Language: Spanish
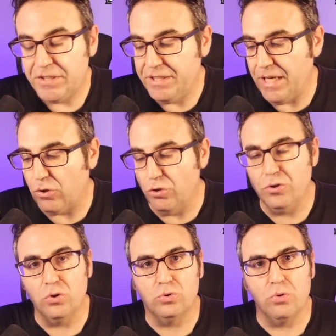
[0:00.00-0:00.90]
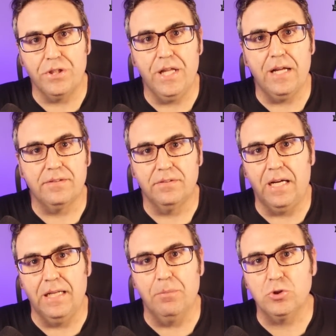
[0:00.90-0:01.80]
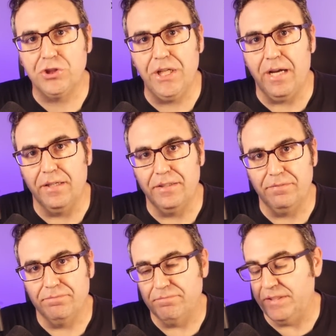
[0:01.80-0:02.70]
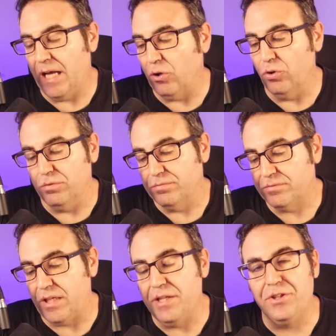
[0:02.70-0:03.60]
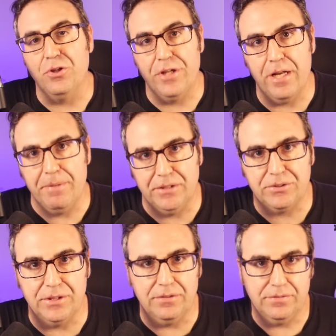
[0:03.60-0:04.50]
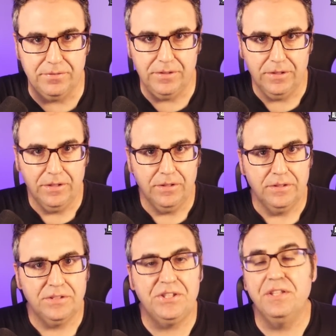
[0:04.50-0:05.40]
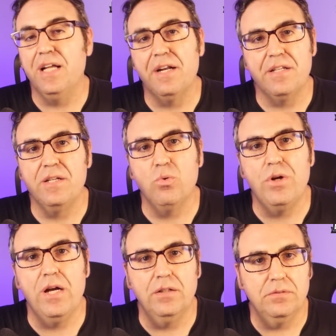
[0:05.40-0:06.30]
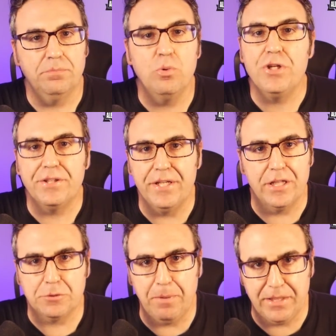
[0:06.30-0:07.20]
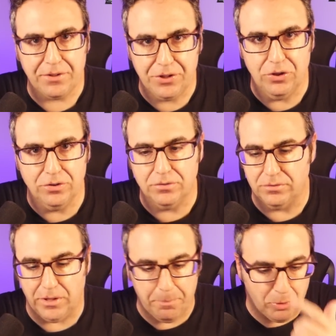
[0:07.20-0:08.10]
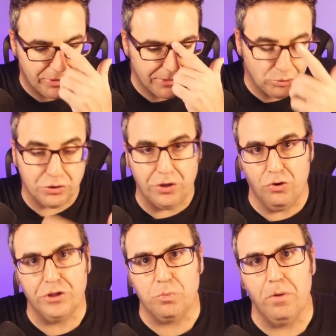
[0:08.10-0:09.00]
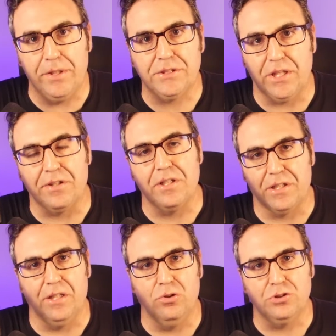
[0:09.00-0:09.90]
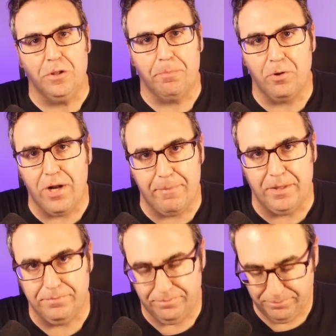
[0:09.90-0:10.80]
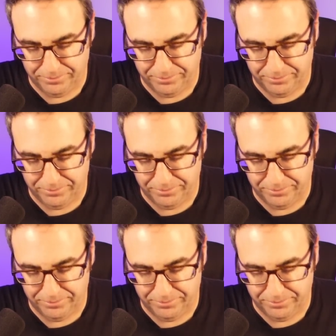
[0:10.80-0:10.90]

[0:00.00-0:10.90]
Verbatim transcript: diría con nocturnidad, alevosía y algo traicioneramente, sin dar ninguna puñetera explicación del por qué estos señores vuelven a estar dirigiendo este programa.